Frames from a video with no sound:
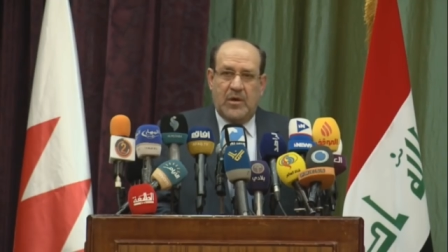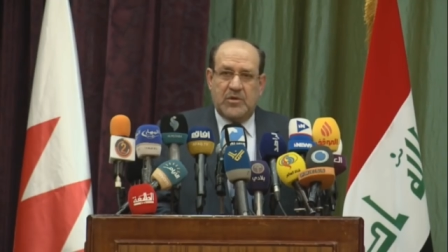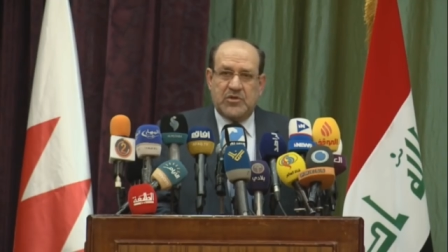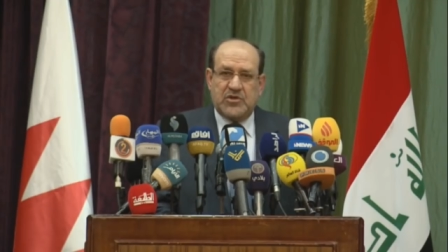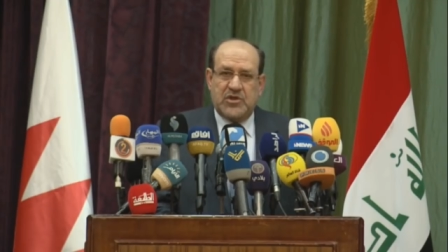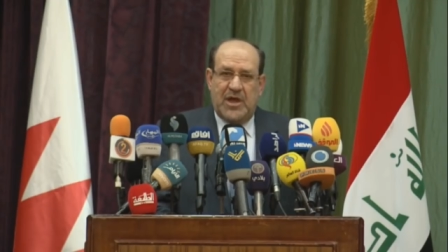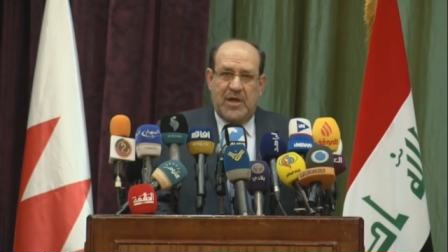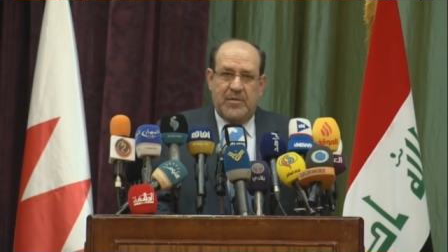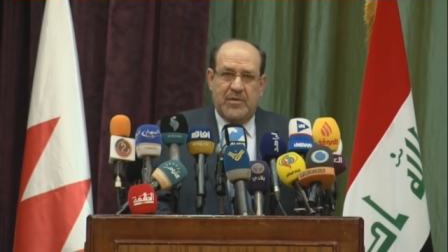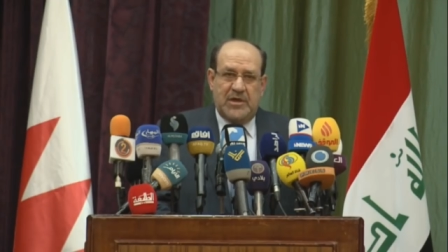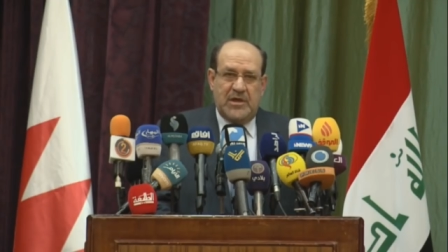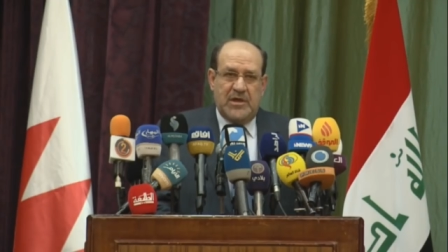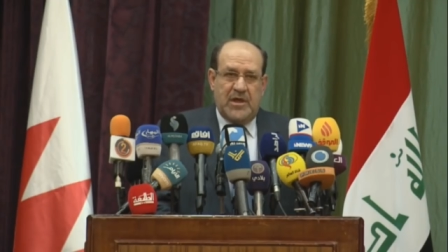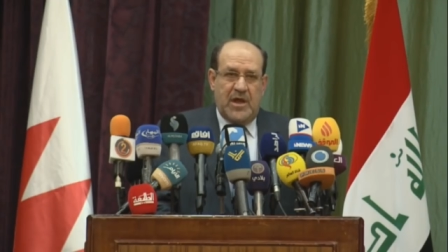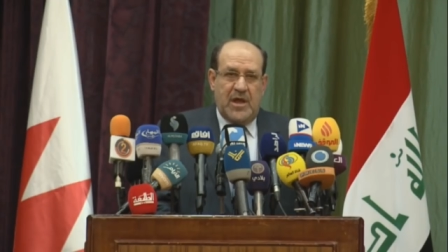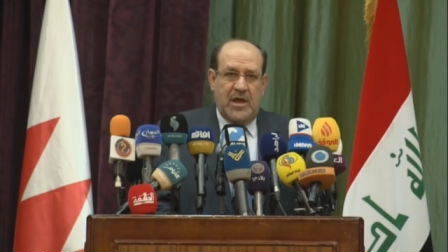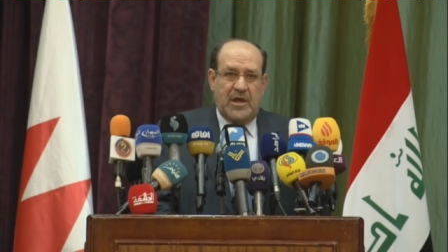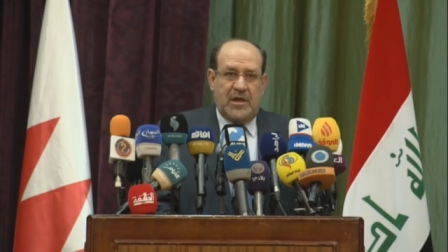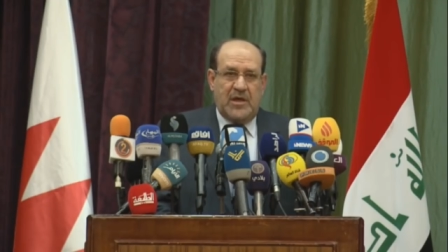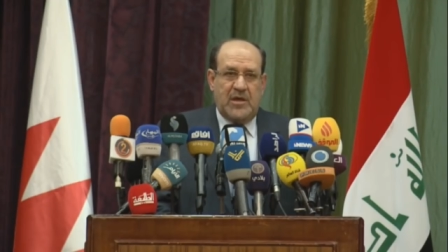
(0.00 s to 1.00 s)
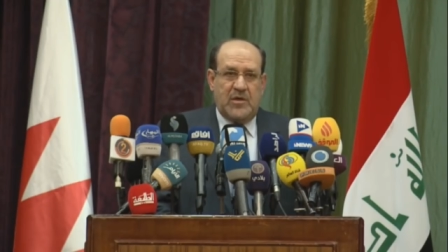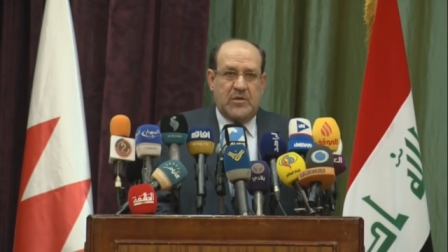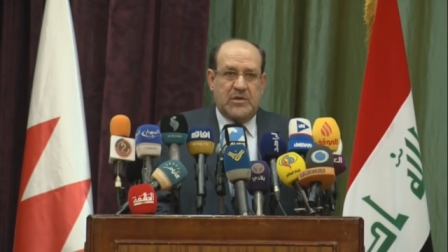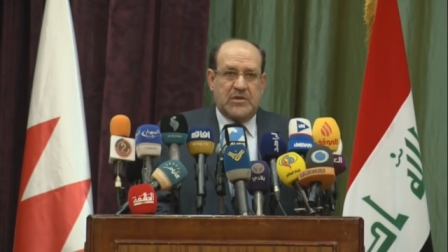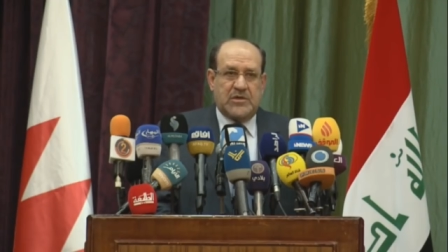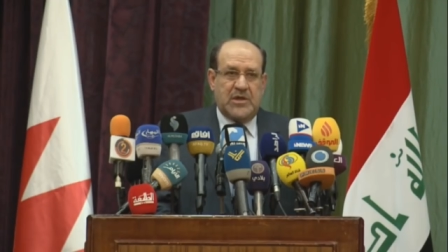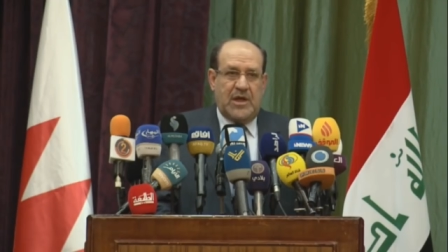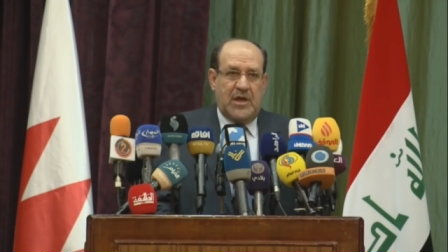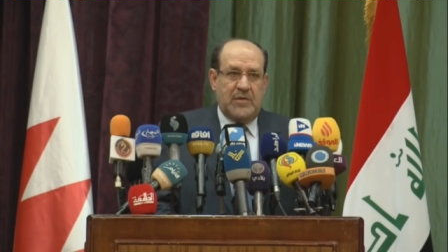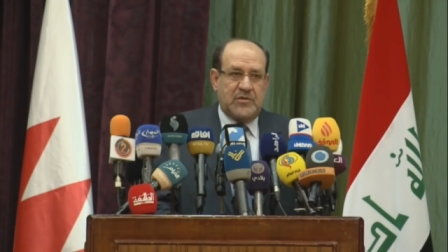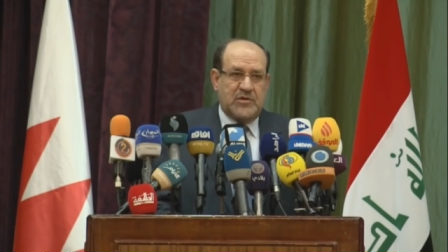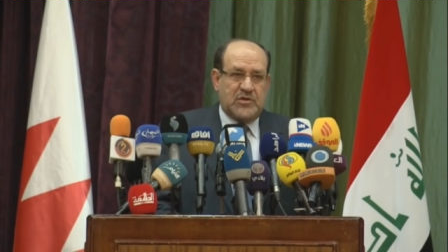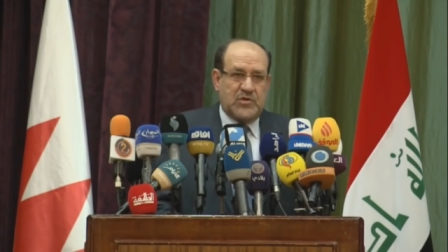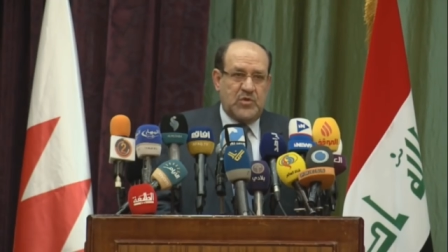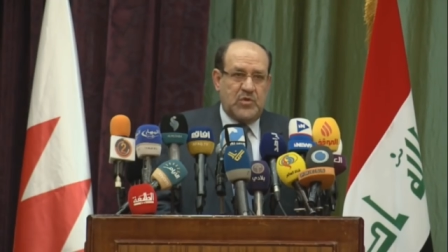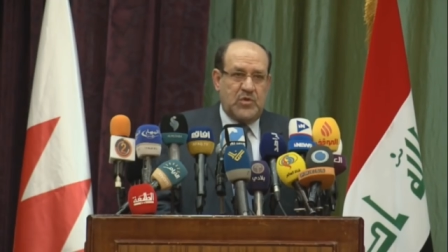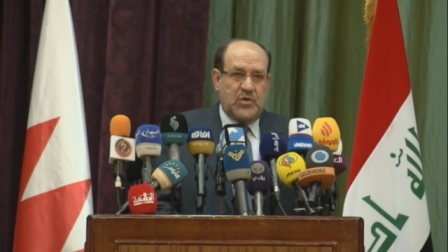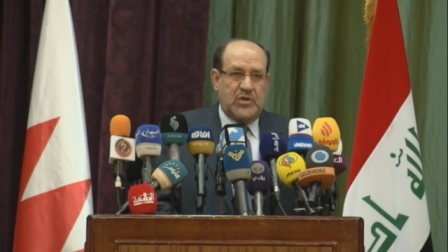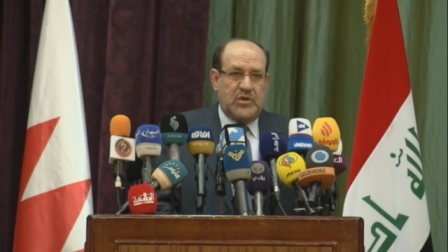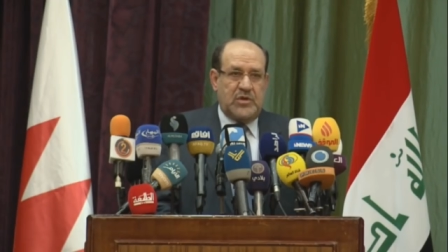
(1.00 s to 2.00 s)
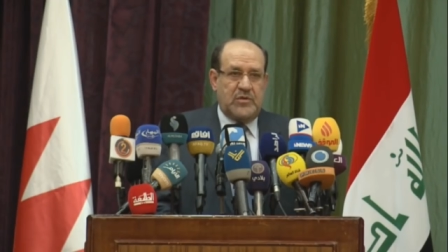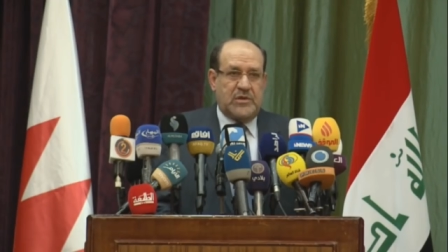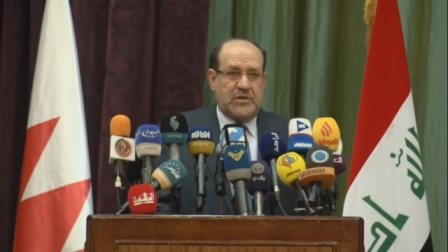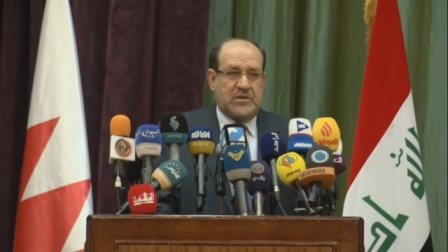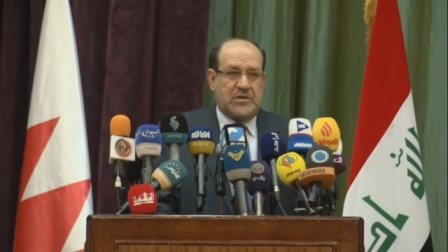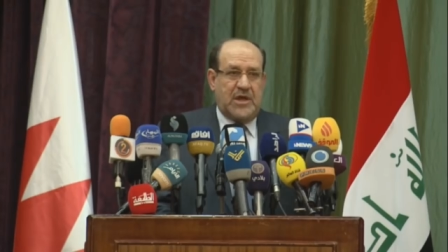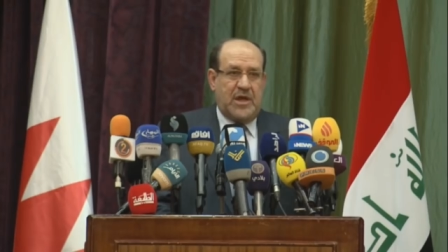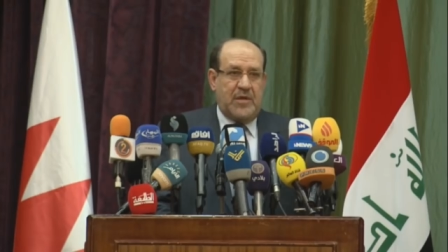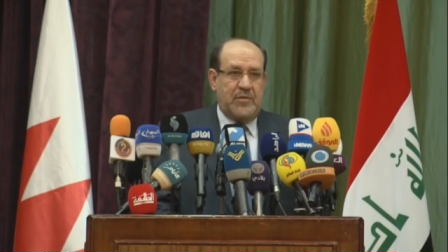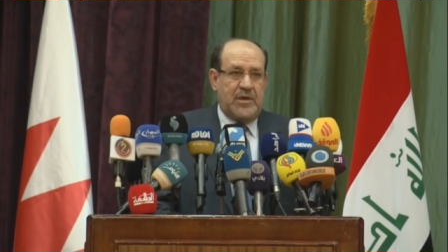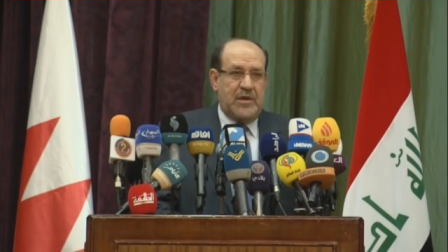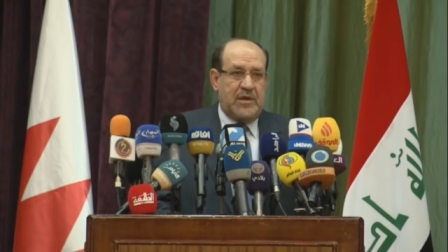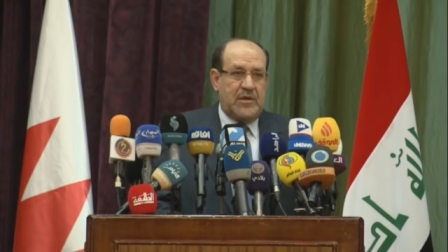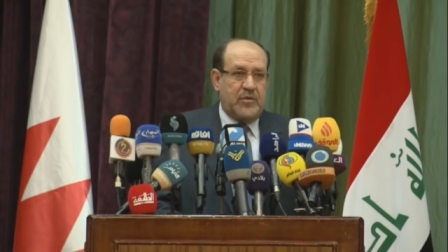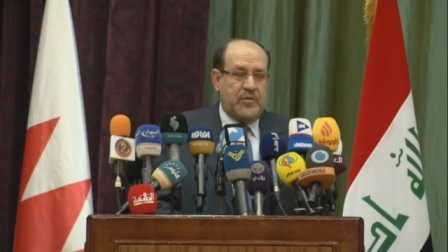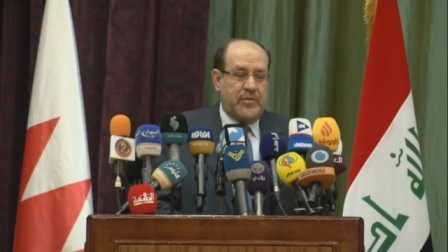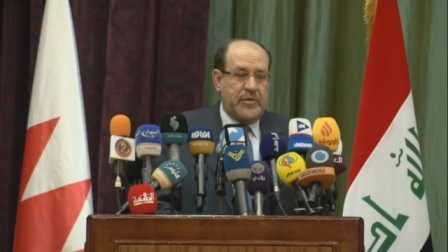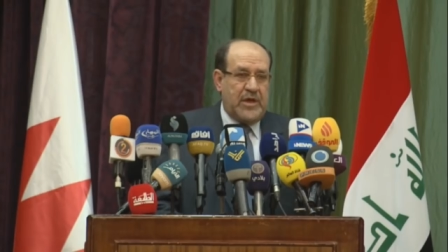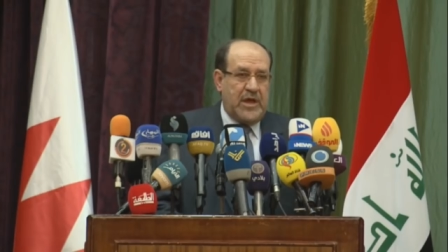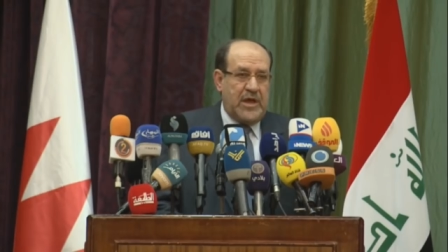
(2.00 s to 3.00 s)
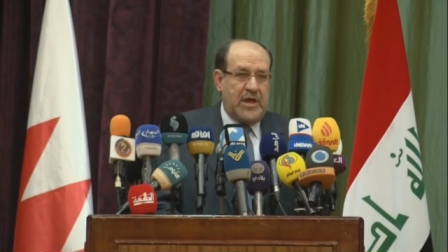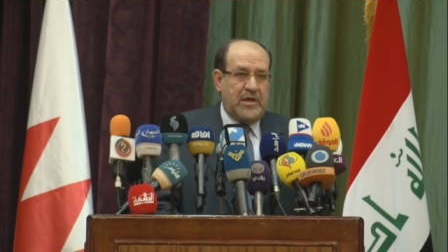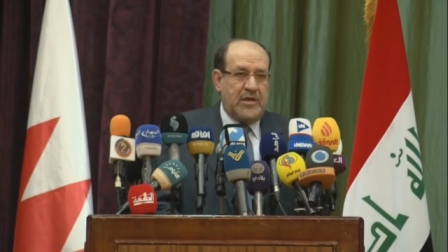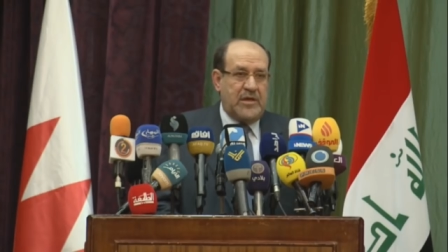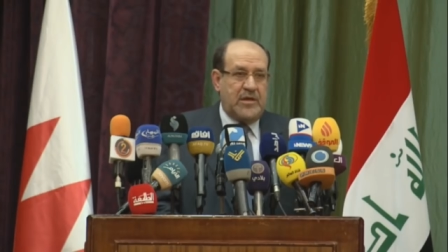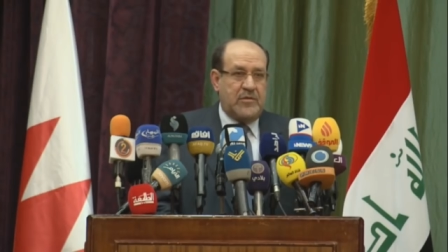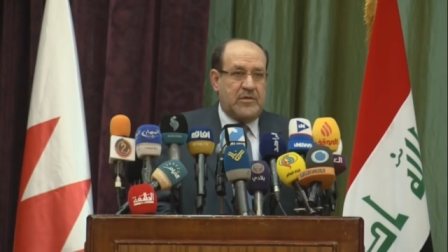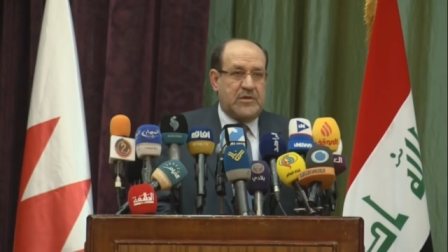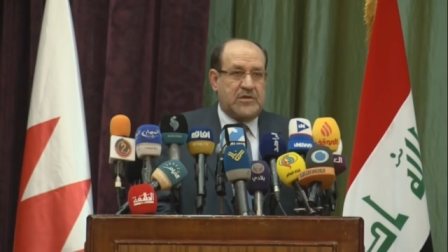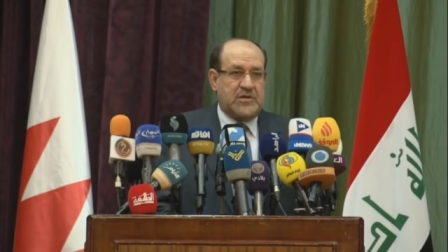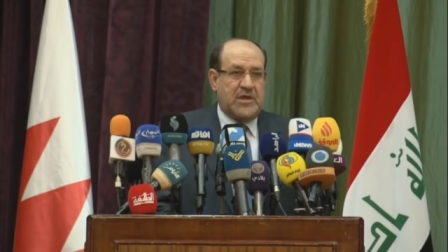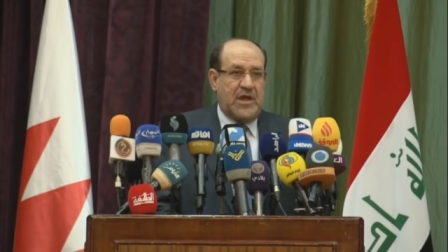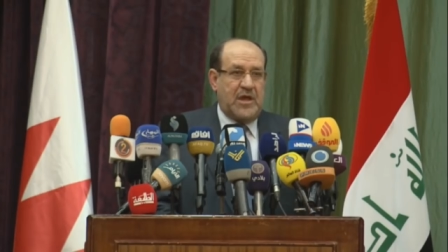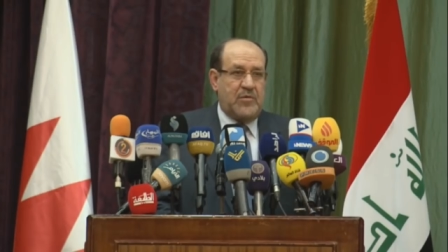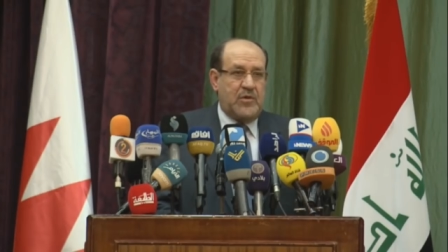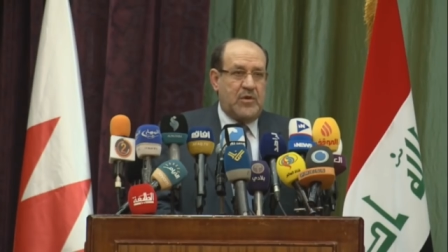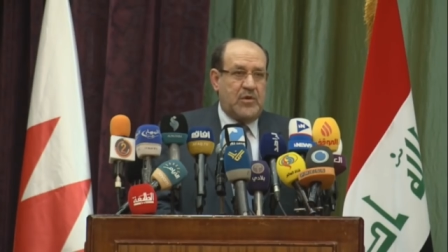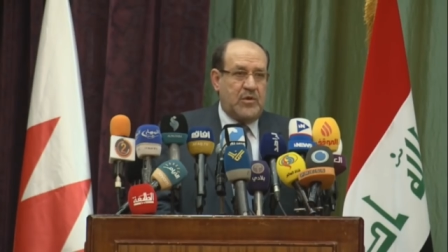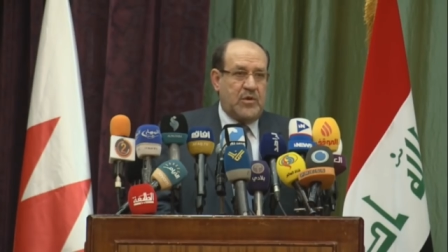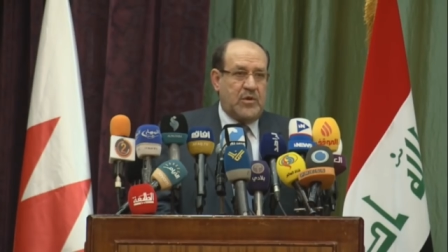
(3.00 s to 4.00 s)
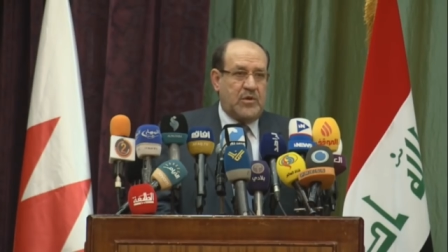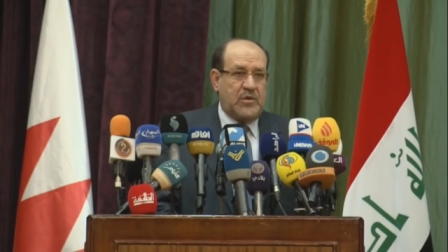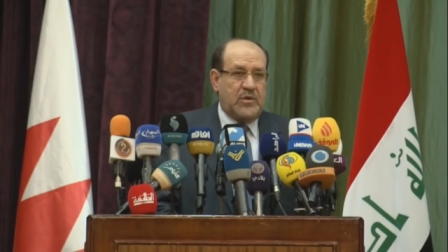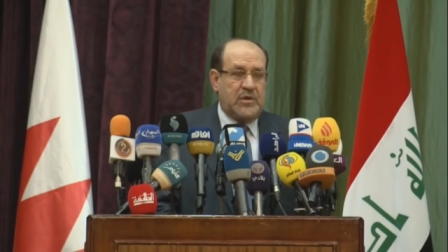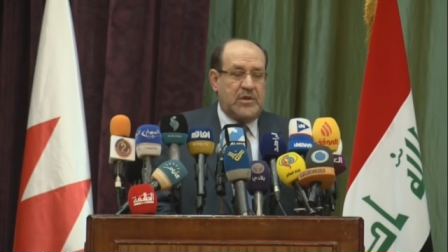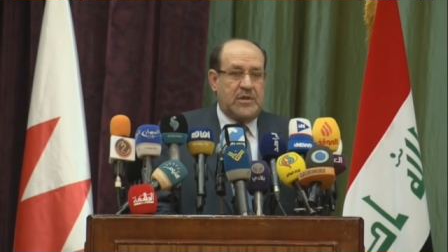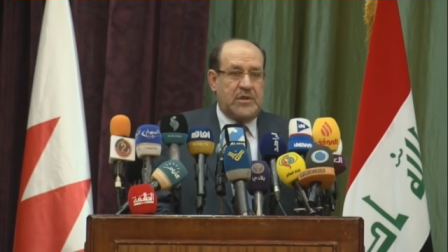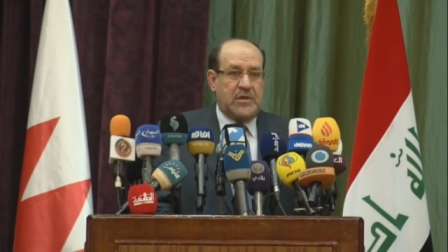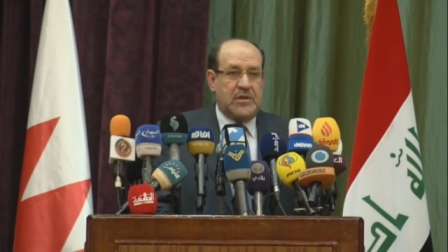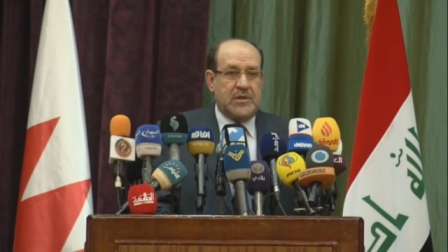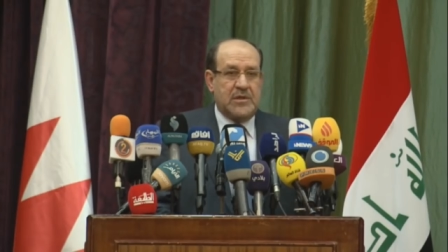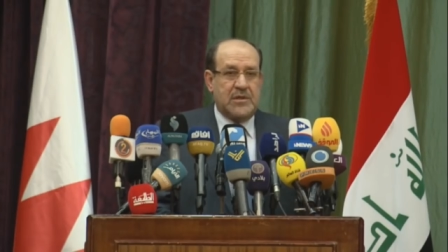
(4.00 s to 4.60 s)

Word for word: الشعب العراقي والشعب السوري والشعب اللبناني والشعب الاردني